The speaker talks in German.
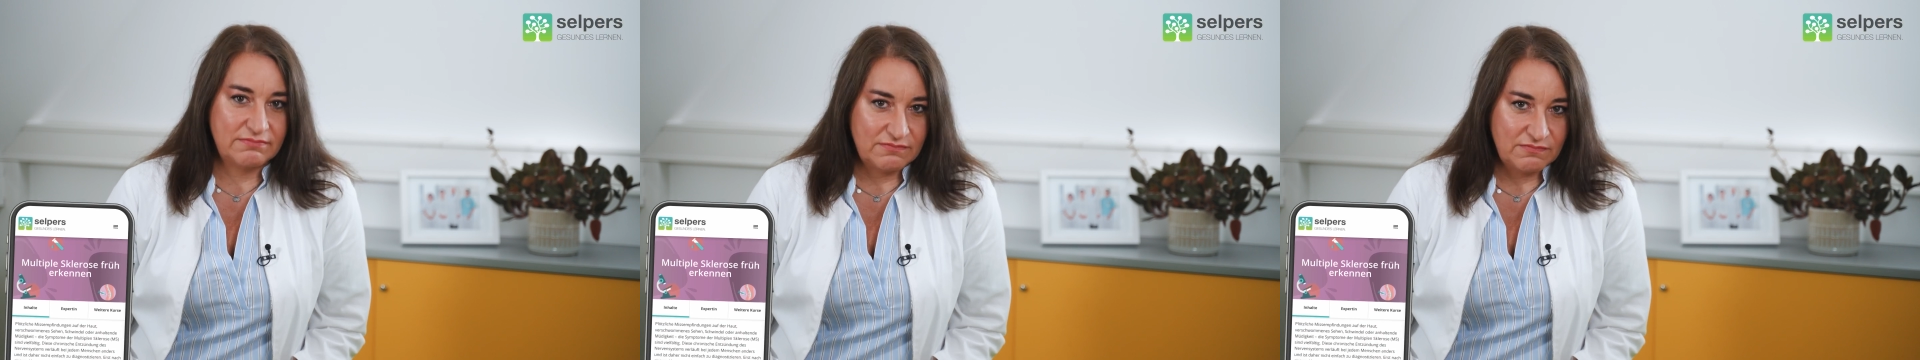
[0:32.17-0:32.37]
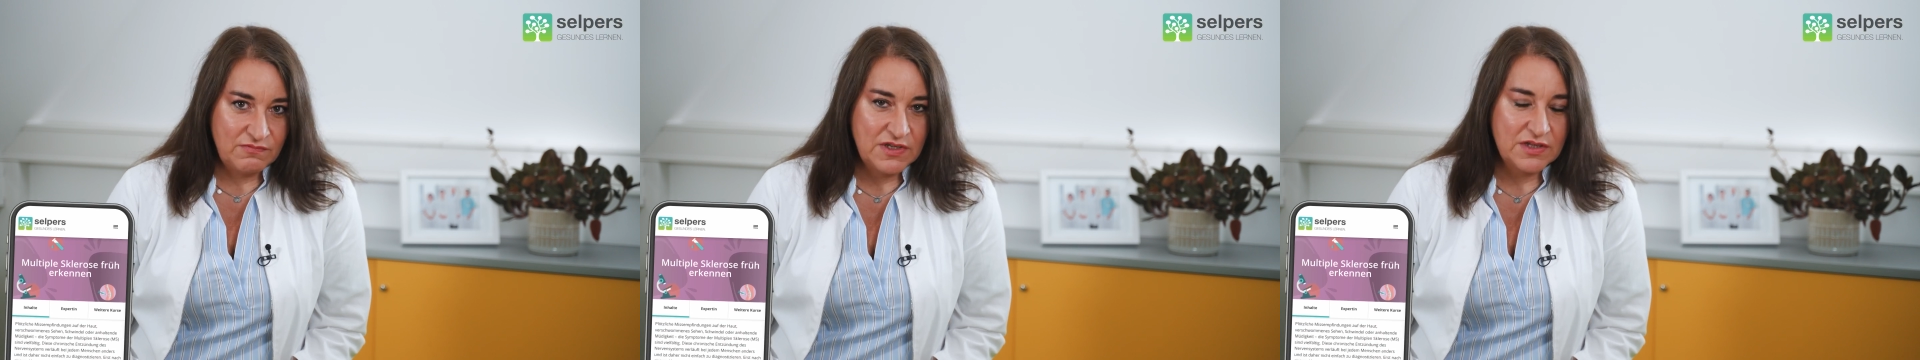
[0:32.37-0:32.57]

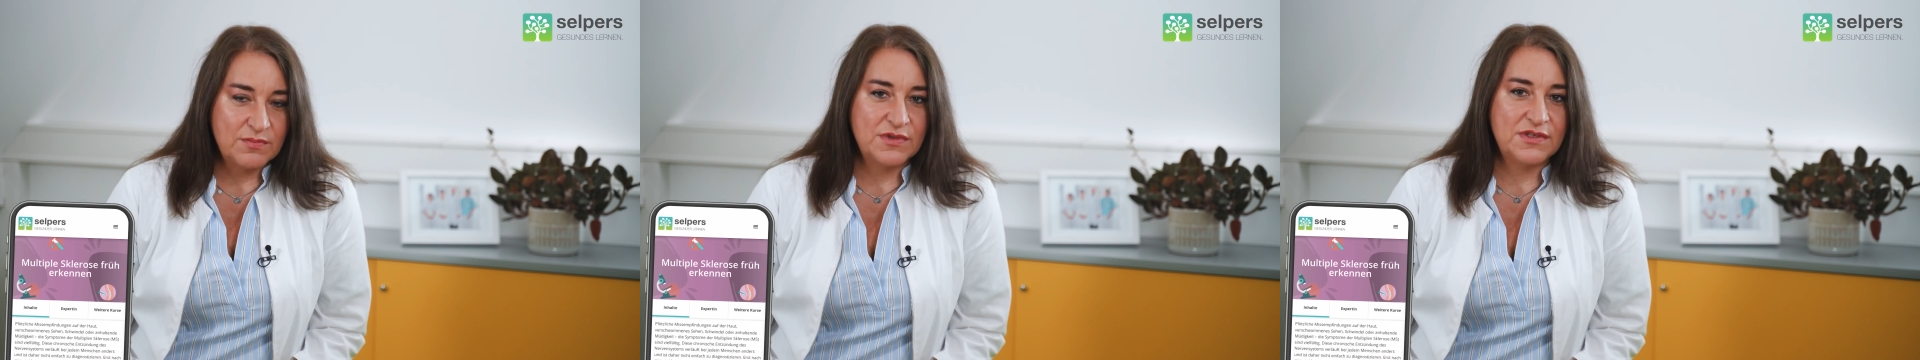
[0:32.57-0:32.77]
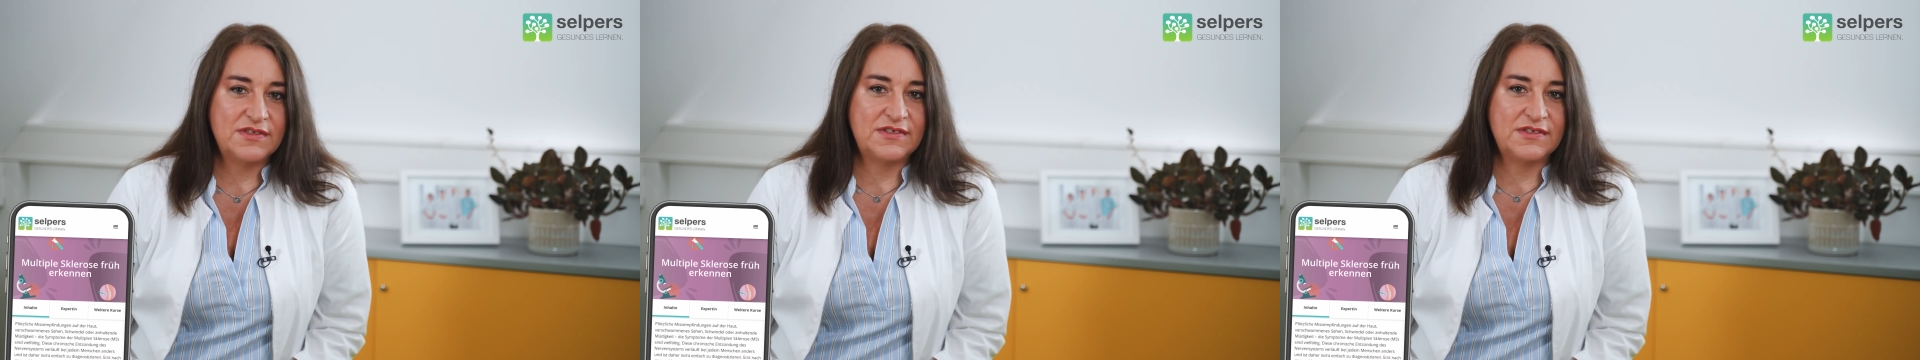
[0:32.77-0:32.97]
wird
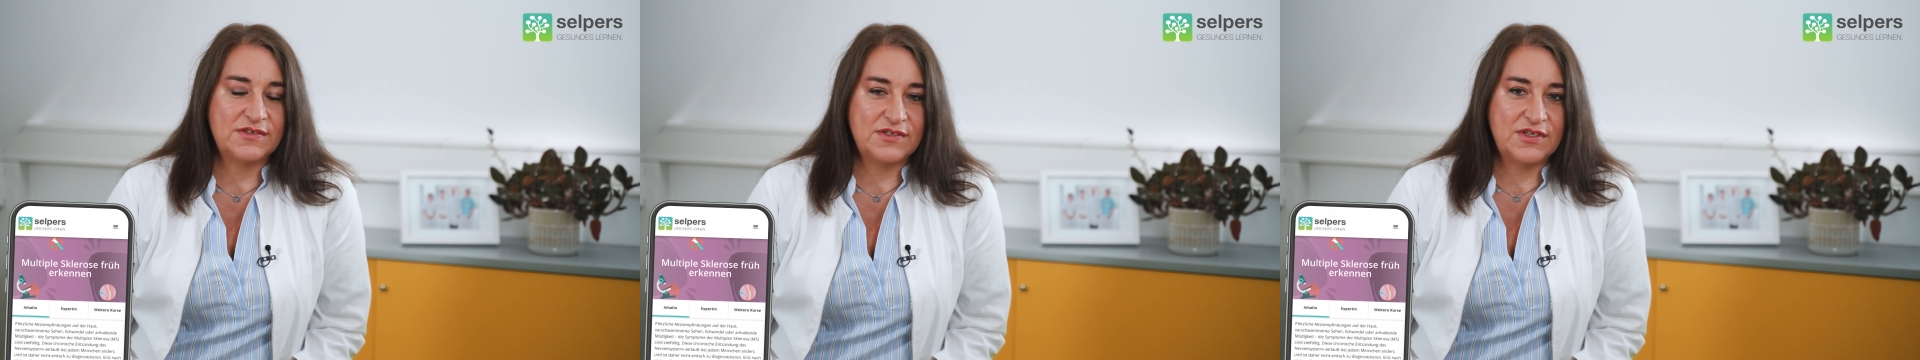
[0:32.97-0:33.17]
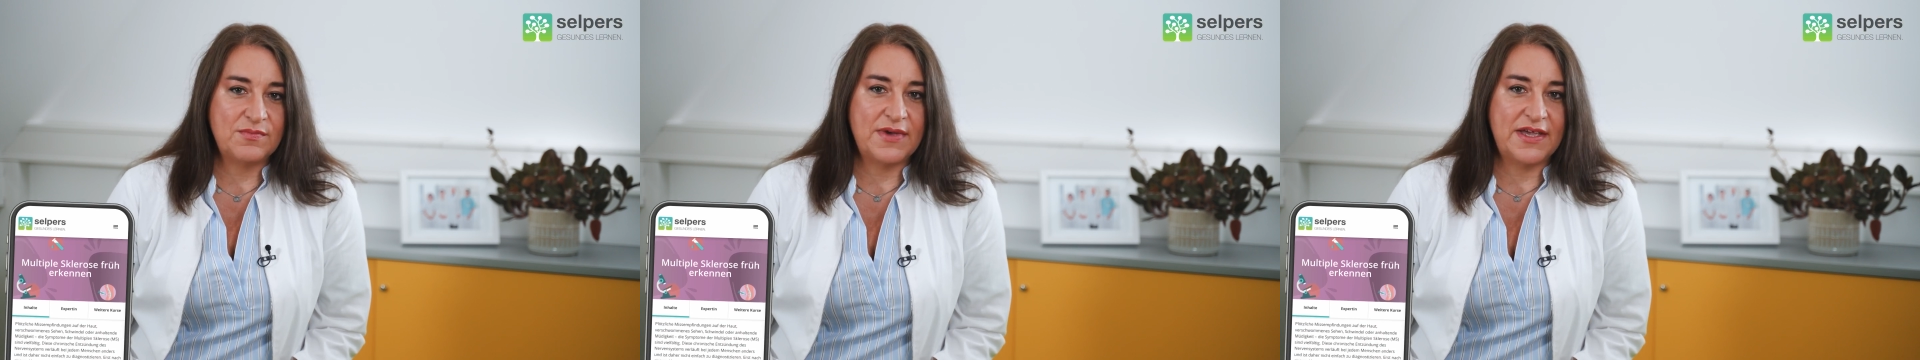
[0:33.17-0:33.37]
man
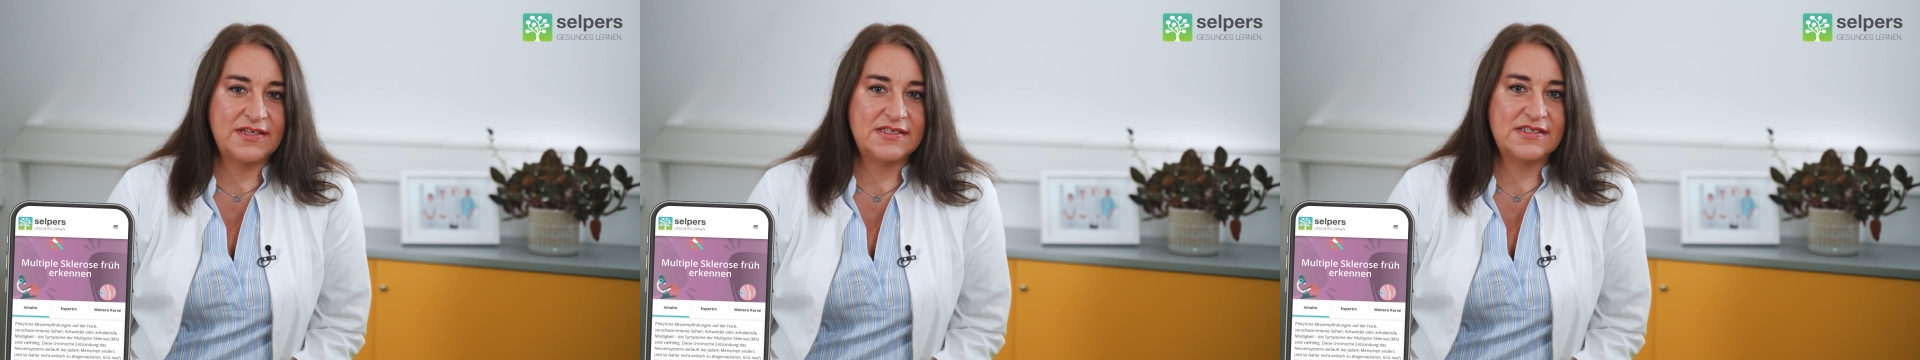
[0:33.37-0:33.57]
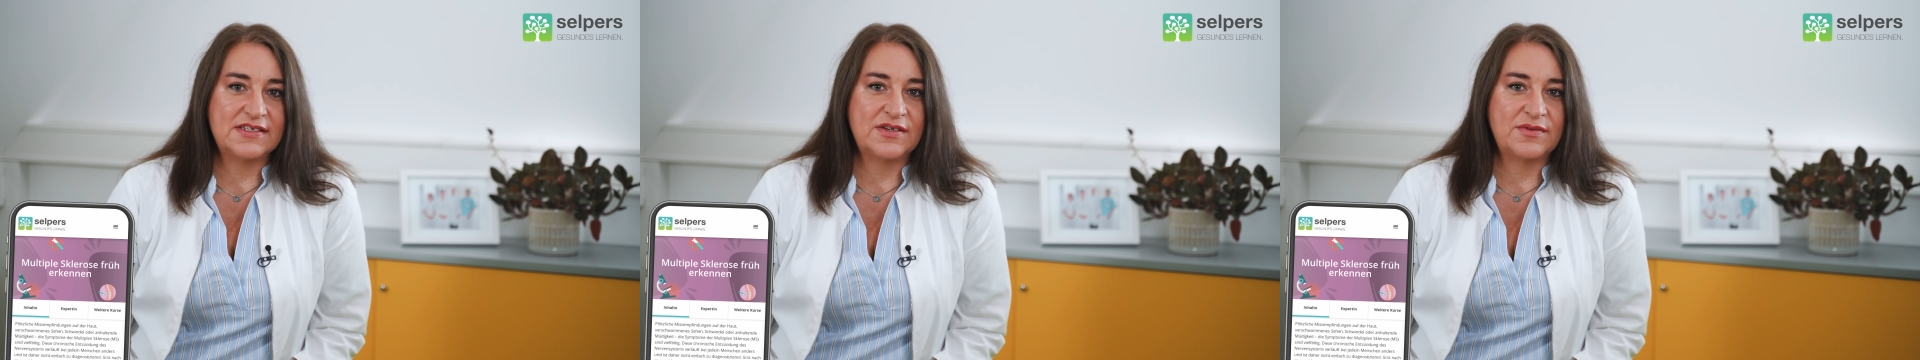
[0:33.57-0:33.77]
das
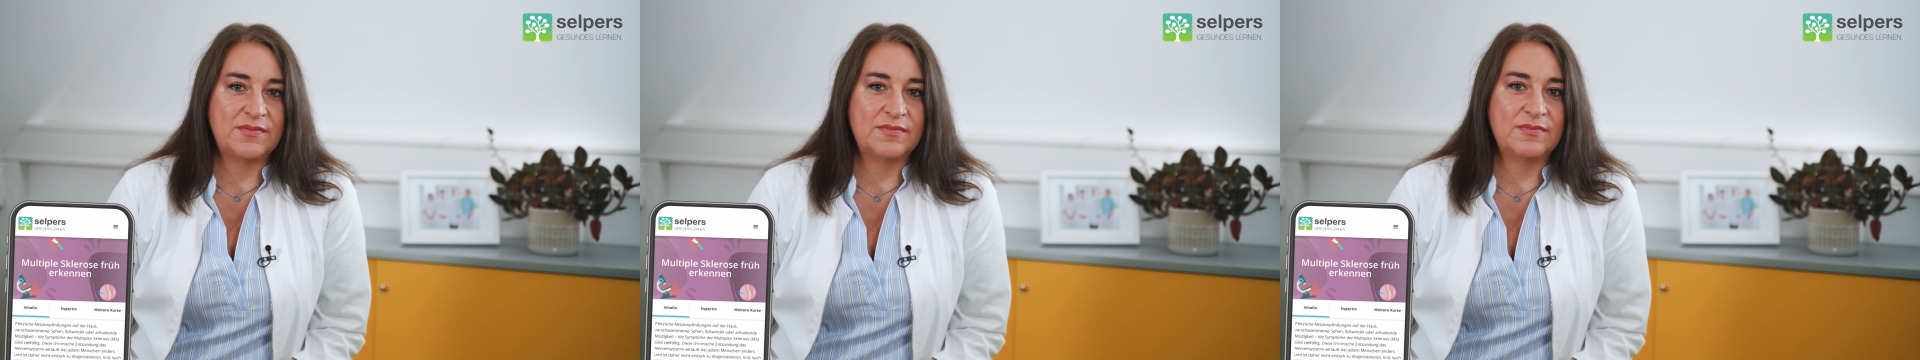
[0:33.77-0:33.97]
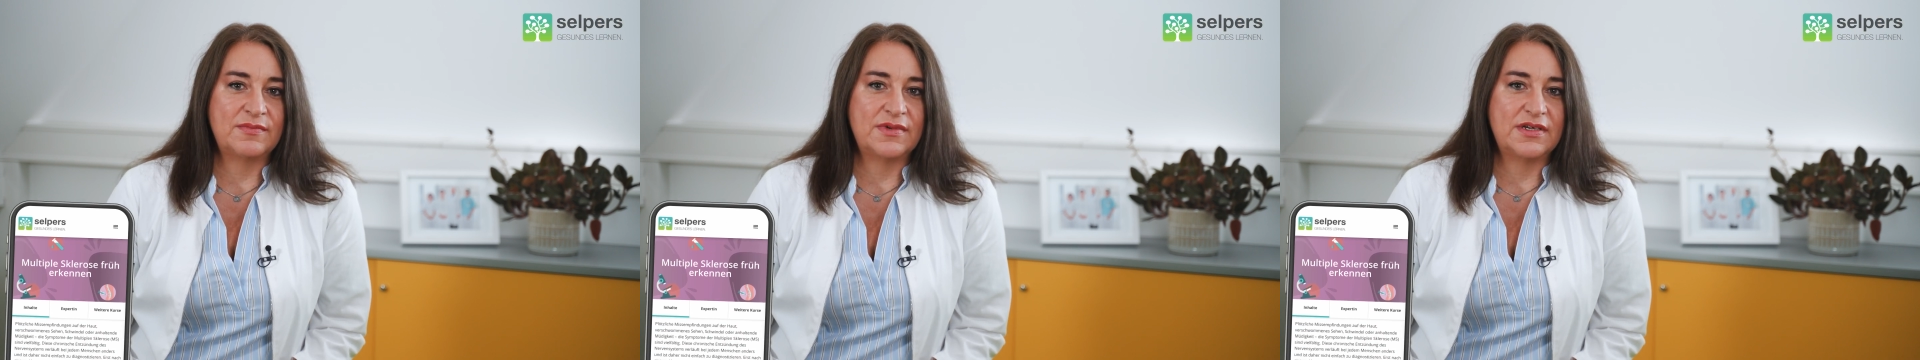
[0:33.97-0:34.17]

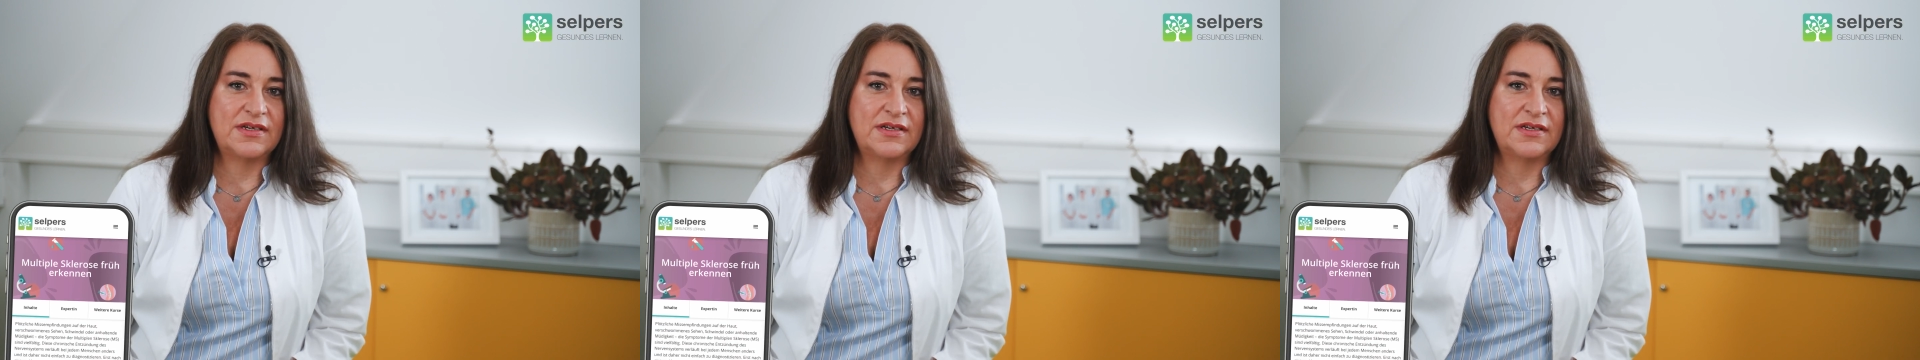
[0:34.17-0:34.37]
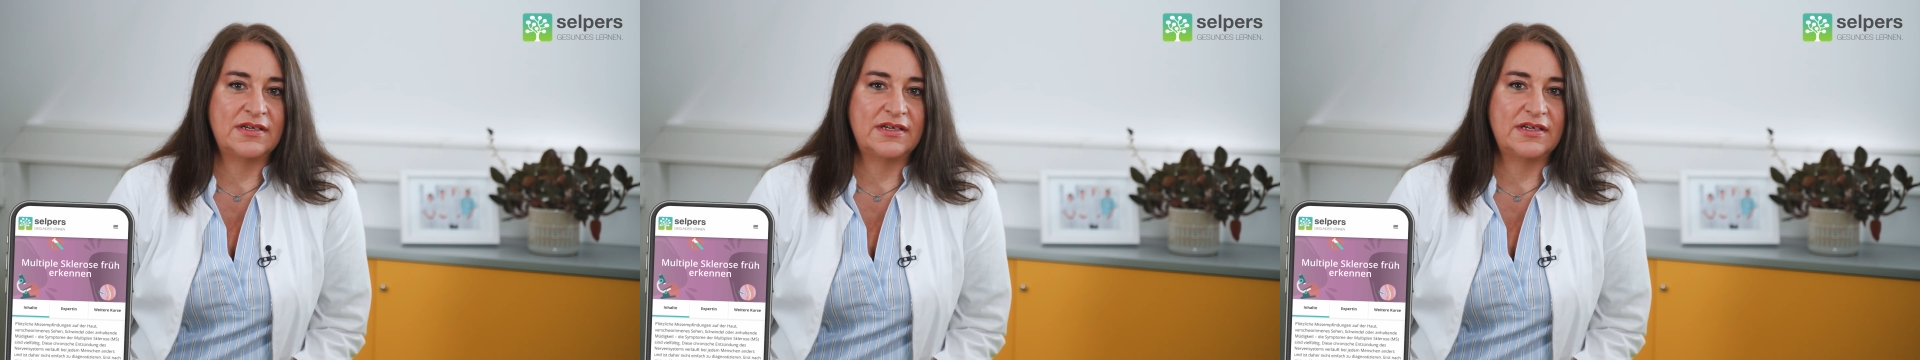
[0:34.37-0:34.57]
gemeinsam
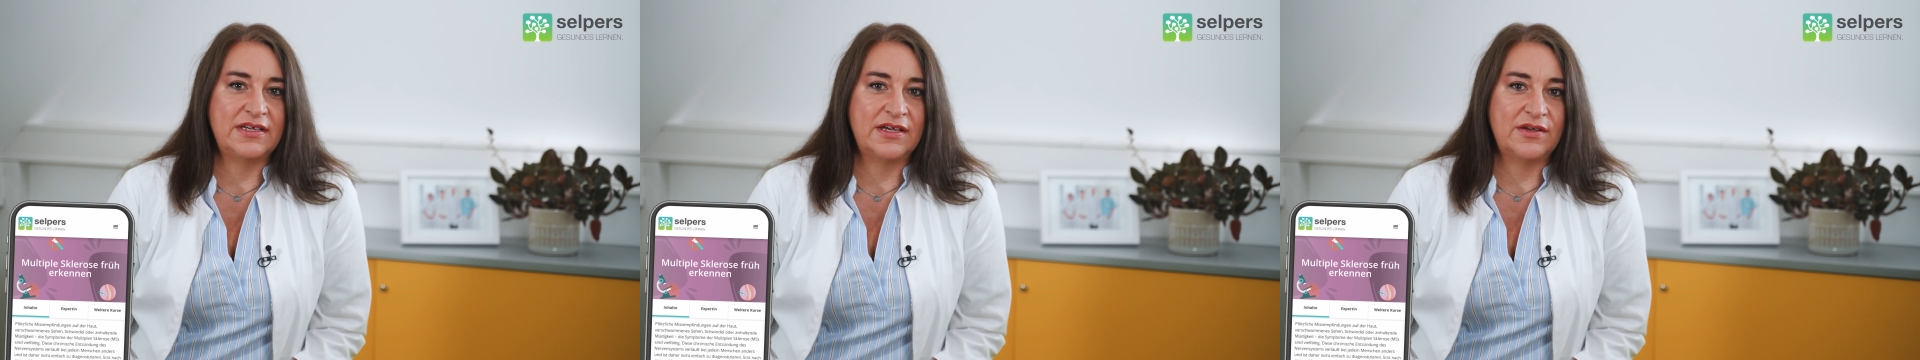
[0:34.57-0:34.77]
äh,